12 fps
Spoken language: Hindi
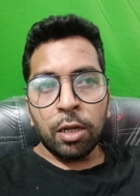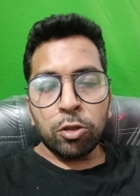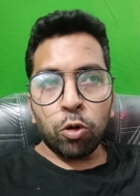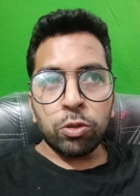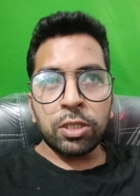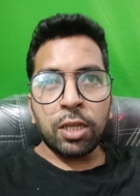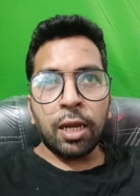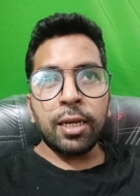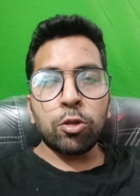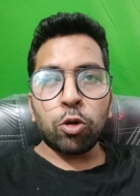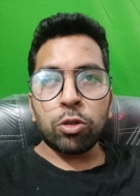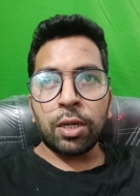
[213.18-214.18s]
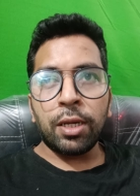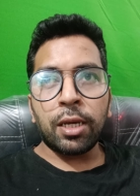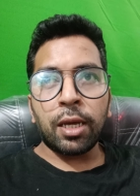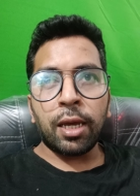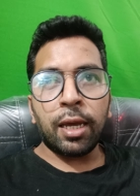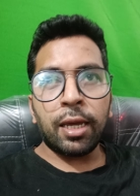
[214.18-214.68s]
तो उसके लिए दो
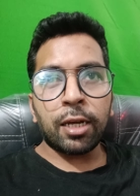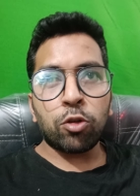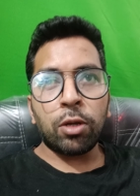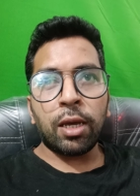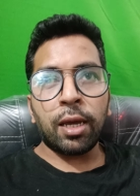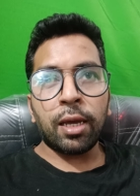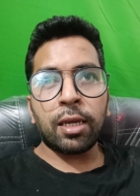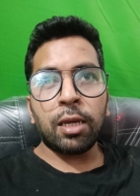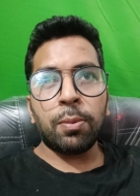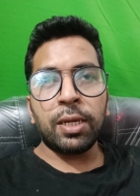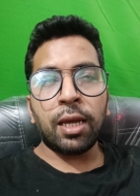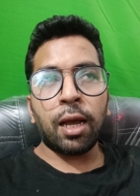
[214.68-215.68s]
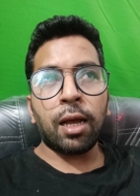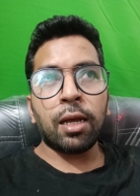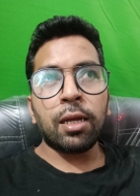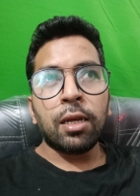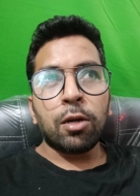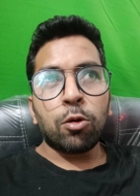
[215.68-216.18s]
तरीके हैं एक तो ये है कि भैया
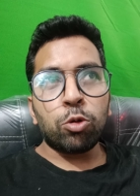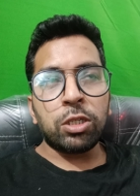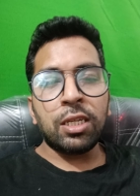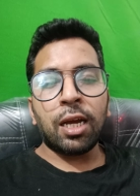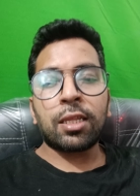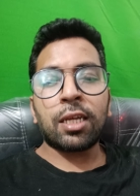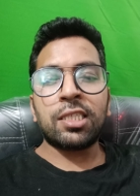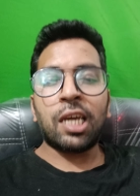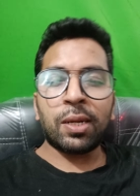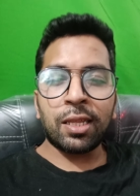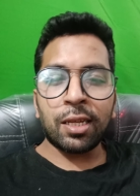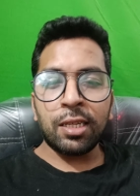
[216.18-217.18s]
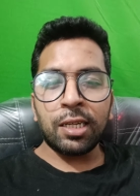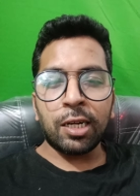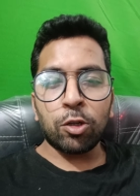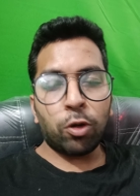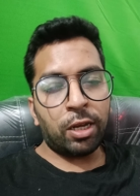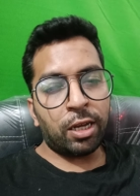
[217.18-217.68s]
कुछ नहीं आता जय माता दी कर
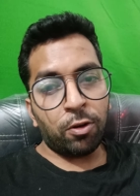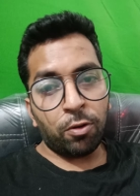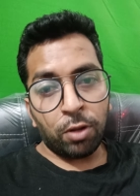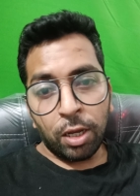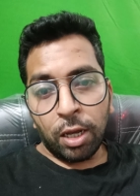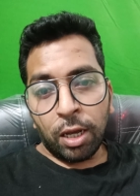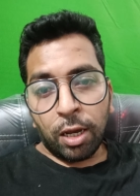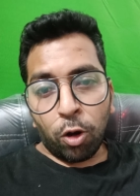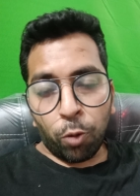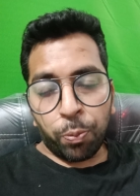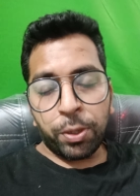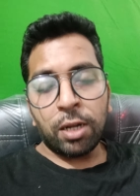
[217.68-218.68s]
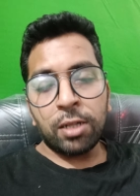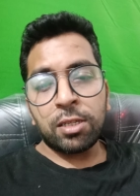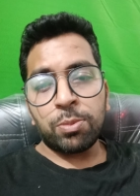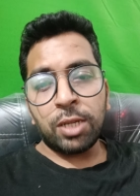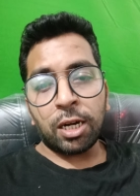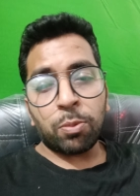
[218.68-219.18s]
दो लेकिन ऑप्शनल
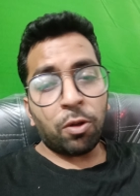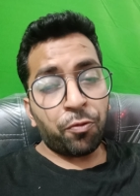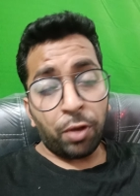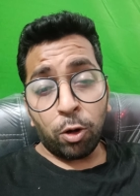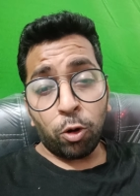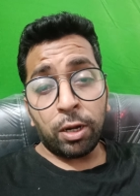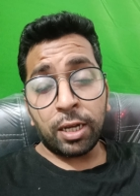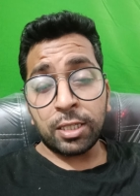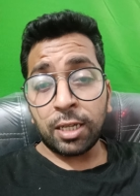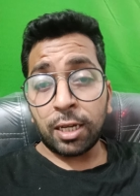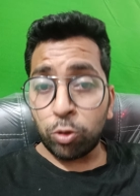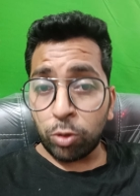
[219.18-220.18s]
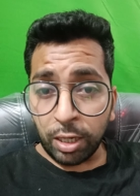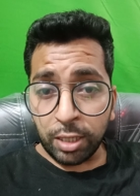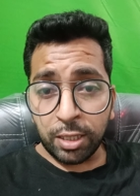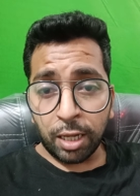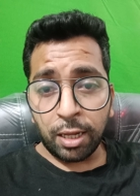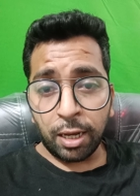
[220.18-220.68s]
सब्जेक्ट में फ़ेल होने के चांस उतने ही
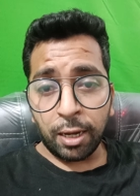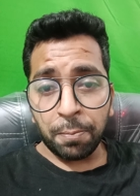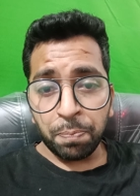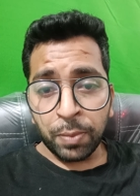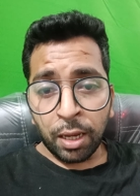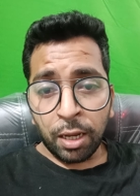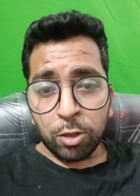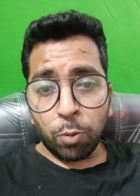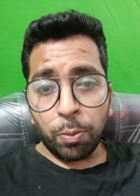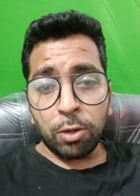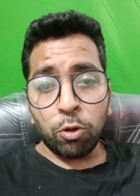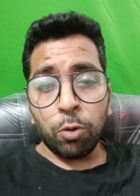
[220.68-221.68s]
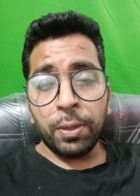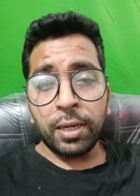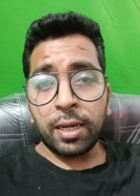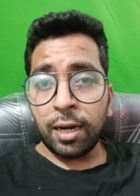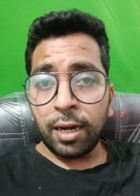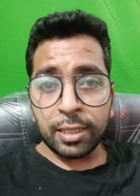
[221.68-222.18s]
ज़्यादा हैं तो बिल्कुल भी
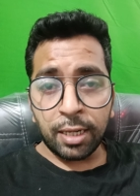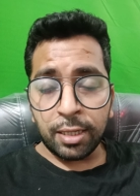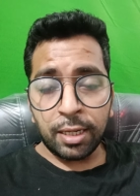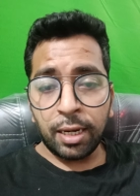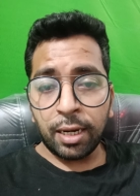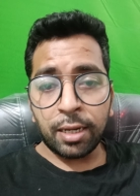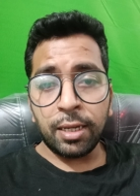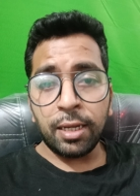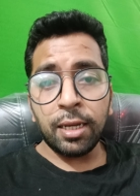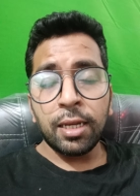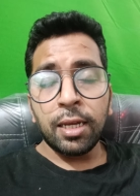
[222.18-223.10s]
केयरलेस नहीं रखनी